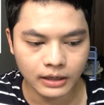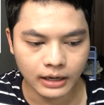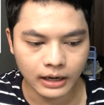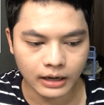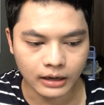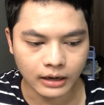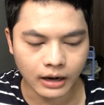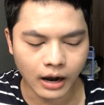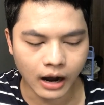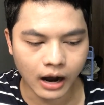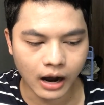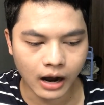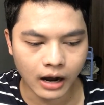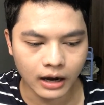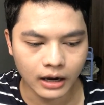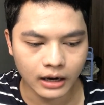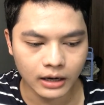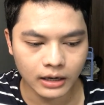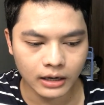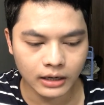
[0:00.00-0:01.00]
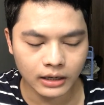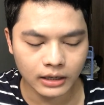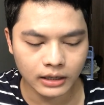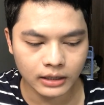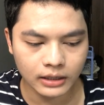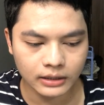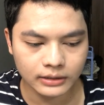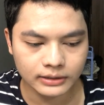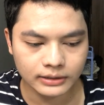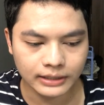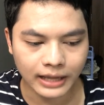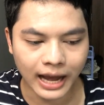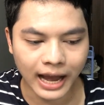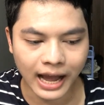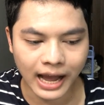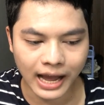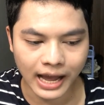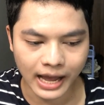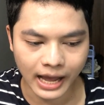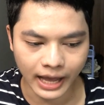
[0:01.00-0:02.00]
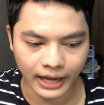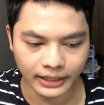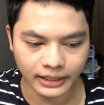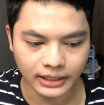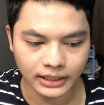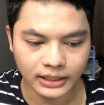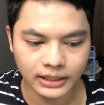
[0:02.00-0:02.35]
แล้วก็ทหาร